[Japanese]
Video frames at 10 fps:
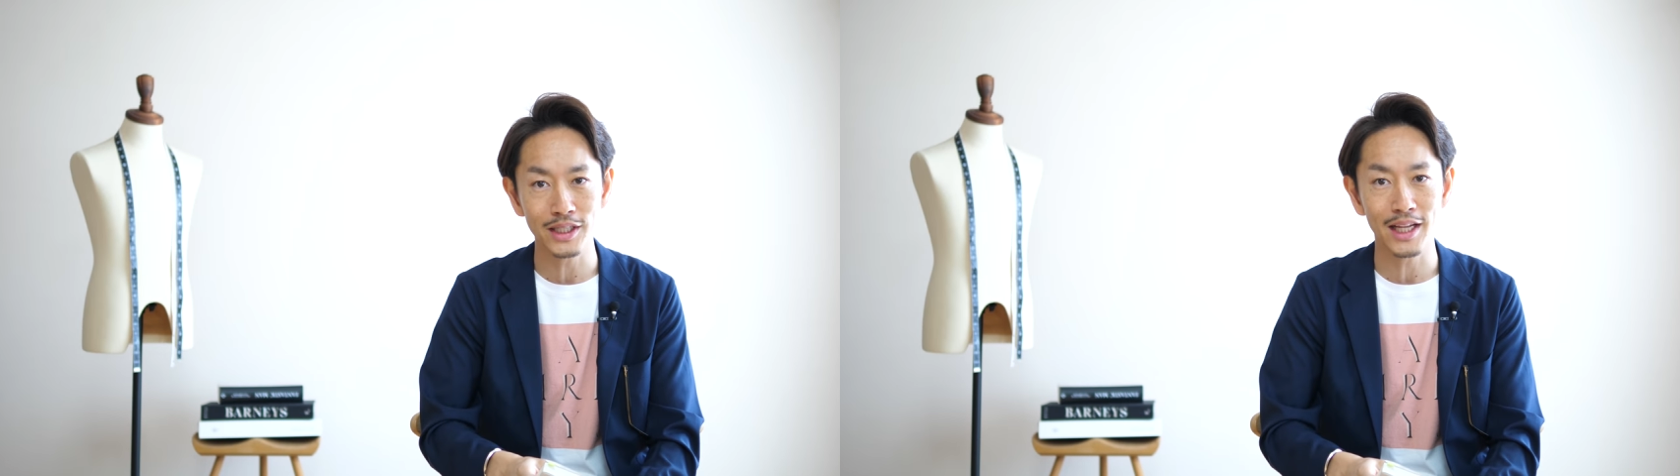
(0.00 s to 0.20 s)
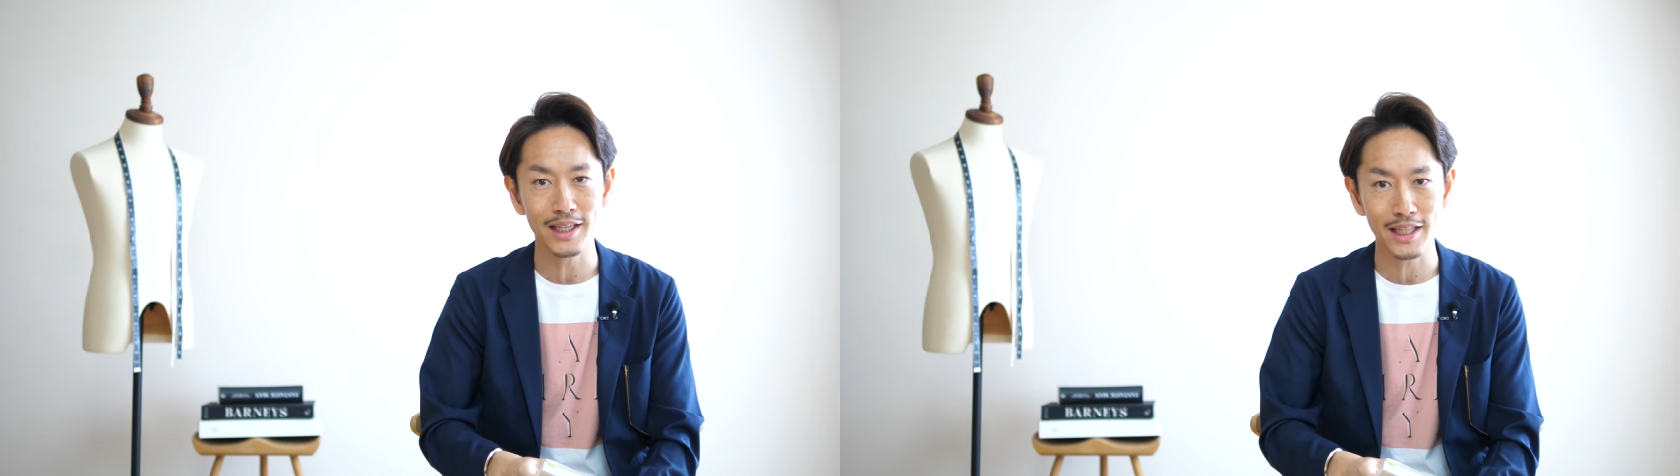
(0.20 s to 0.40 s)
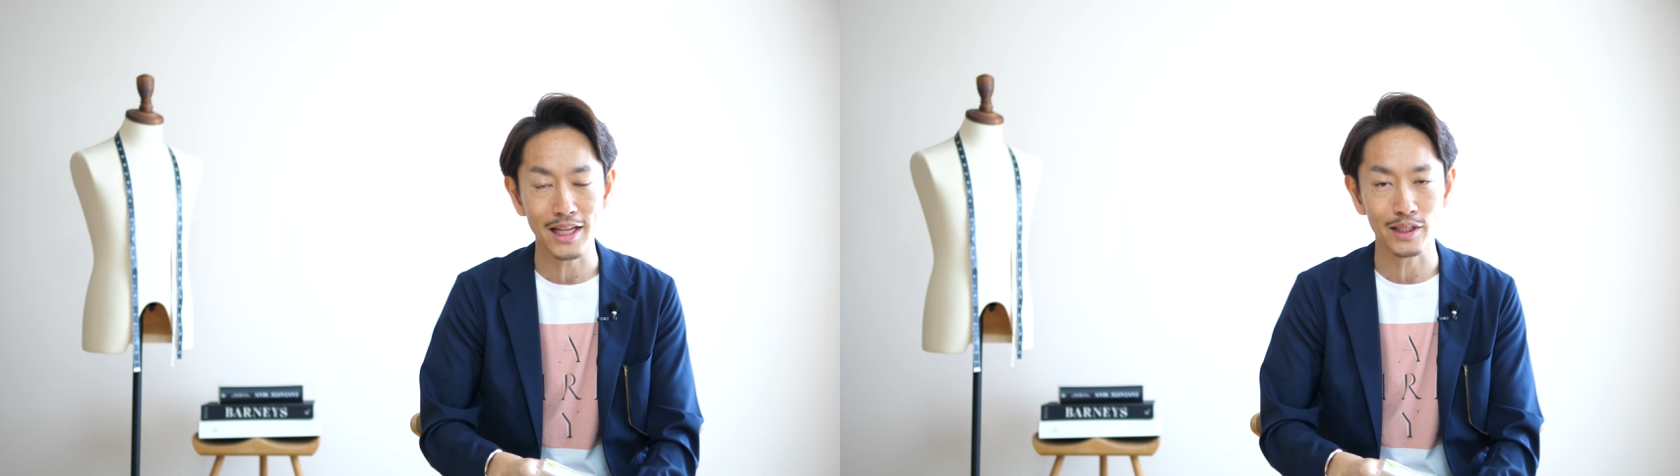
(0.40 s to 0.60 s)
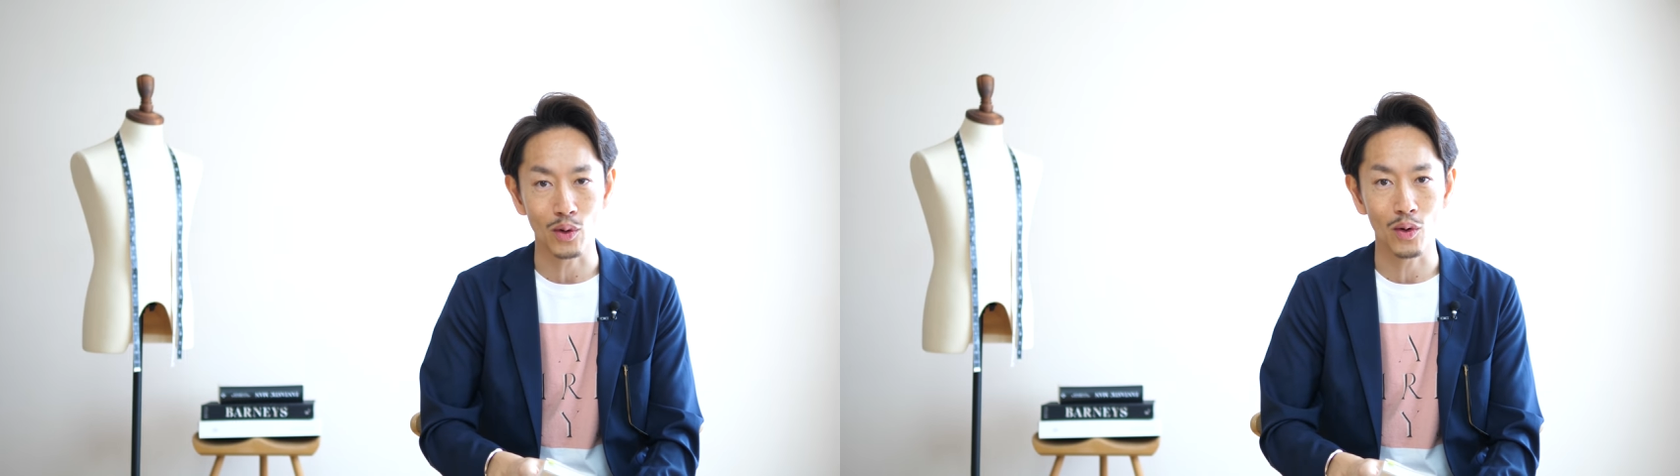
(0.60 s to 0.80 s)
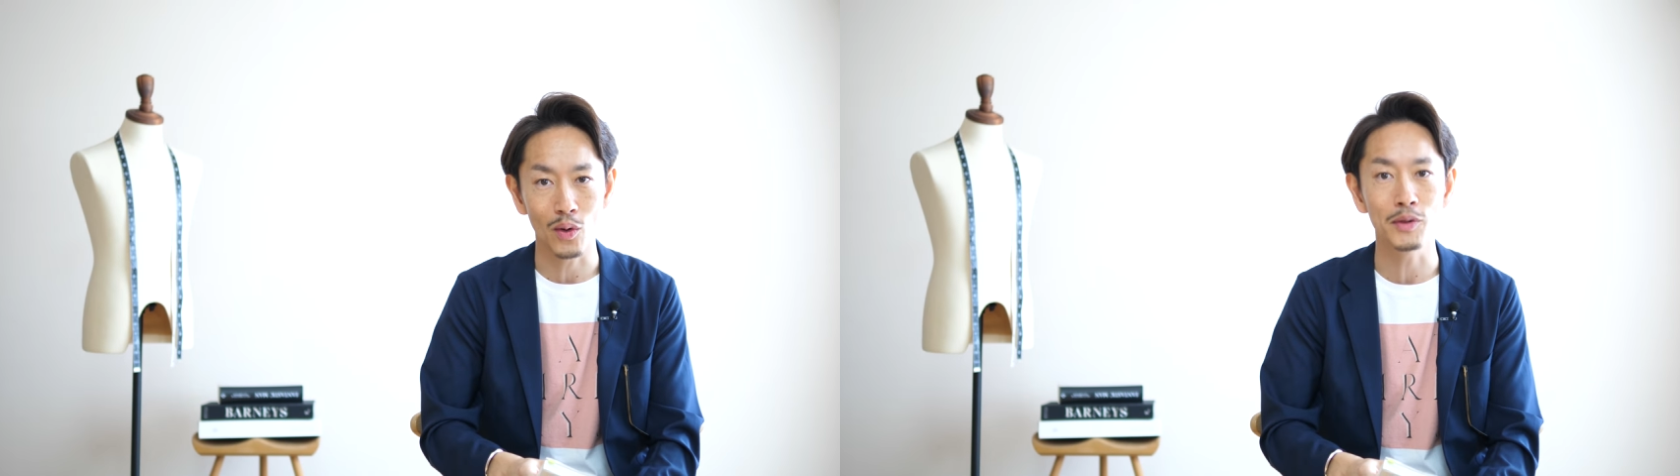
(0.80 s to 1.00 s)
ていただきたいな
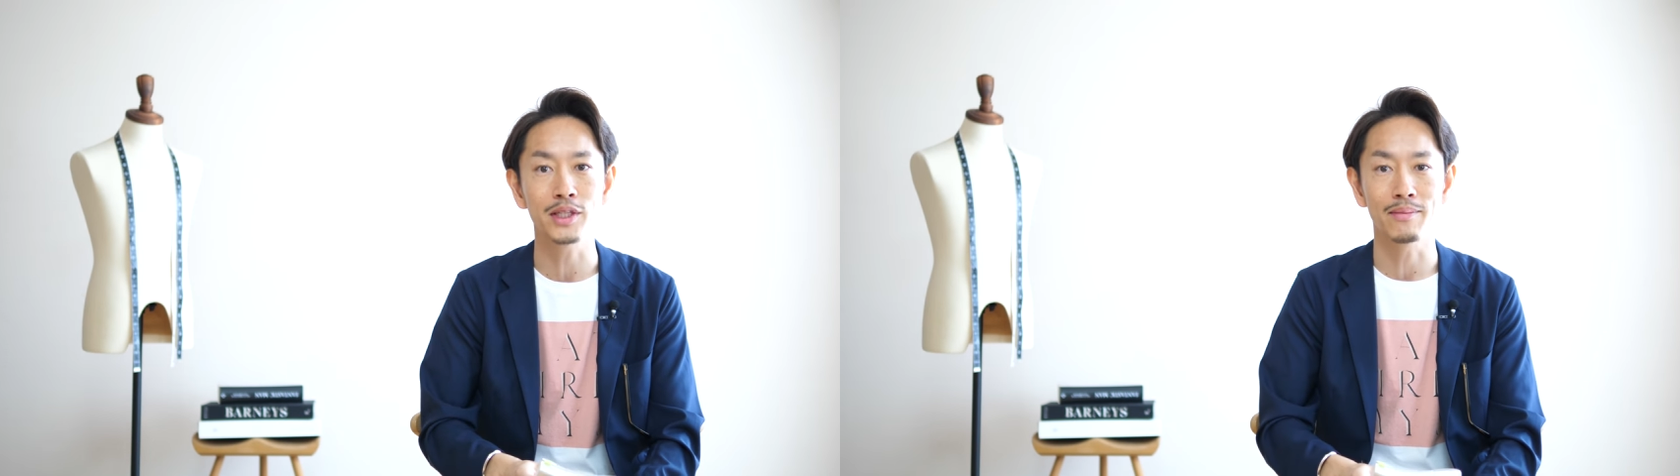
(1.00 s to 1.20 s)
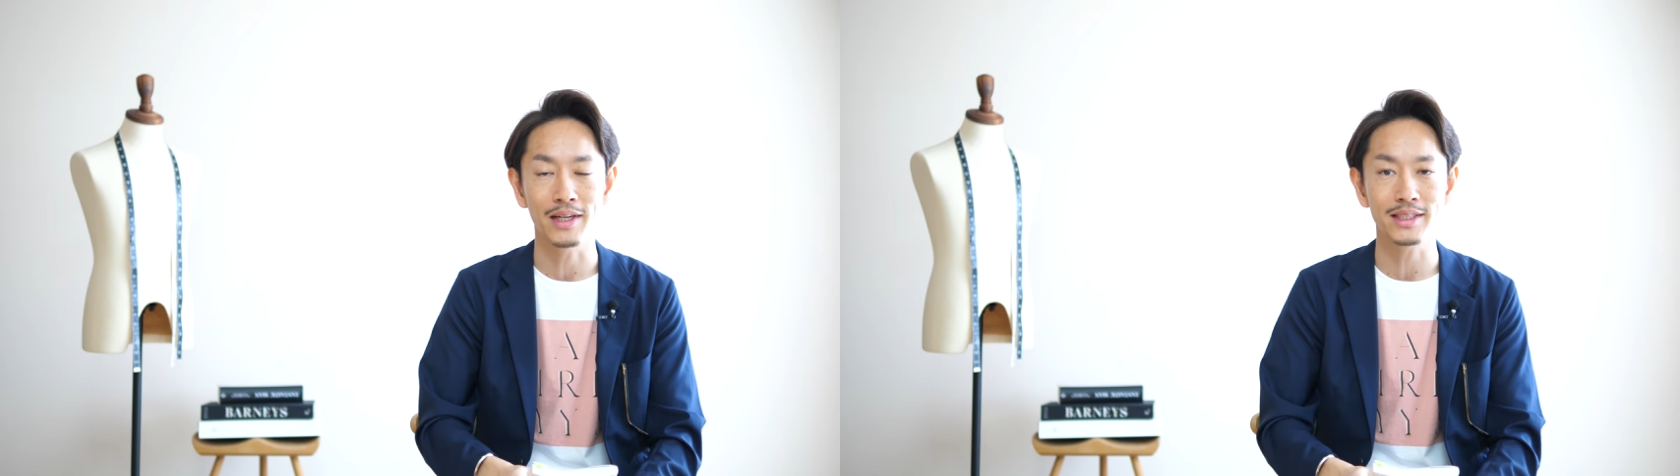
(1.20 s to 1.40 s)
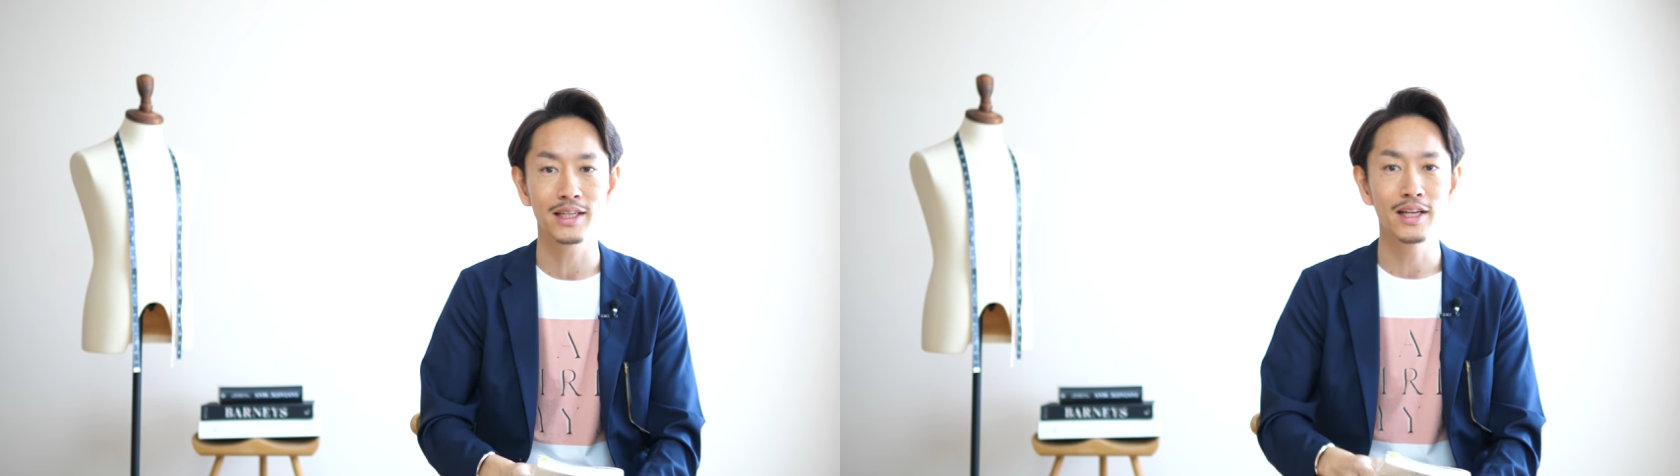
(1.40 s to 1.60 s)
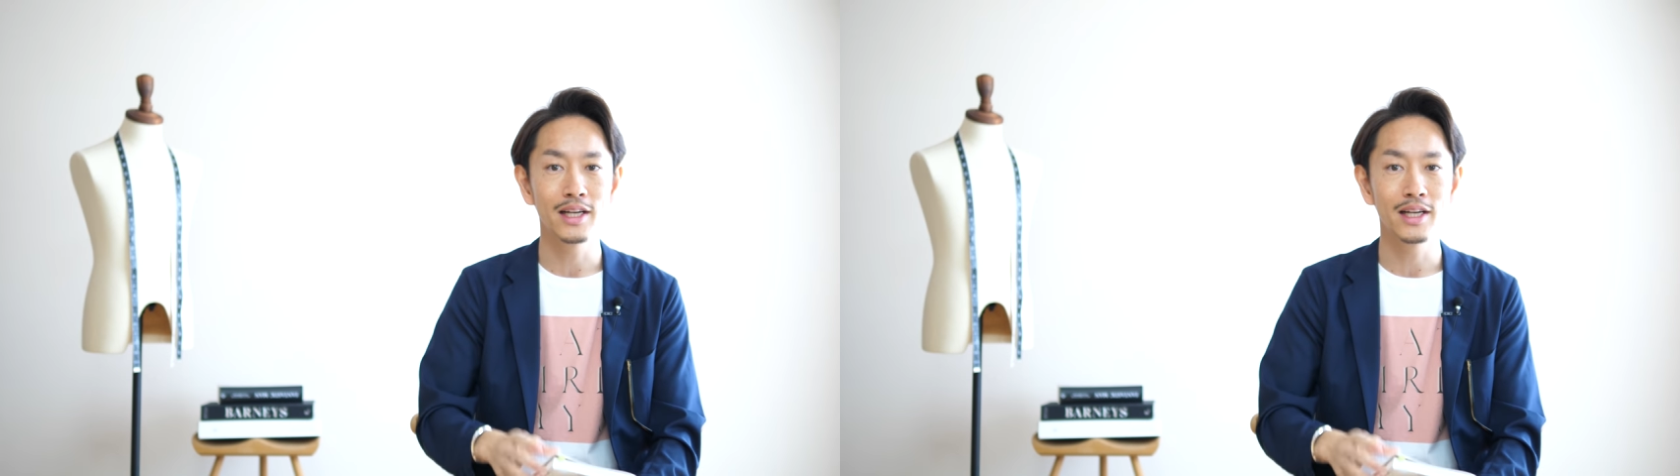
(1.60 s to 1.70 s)
と思っています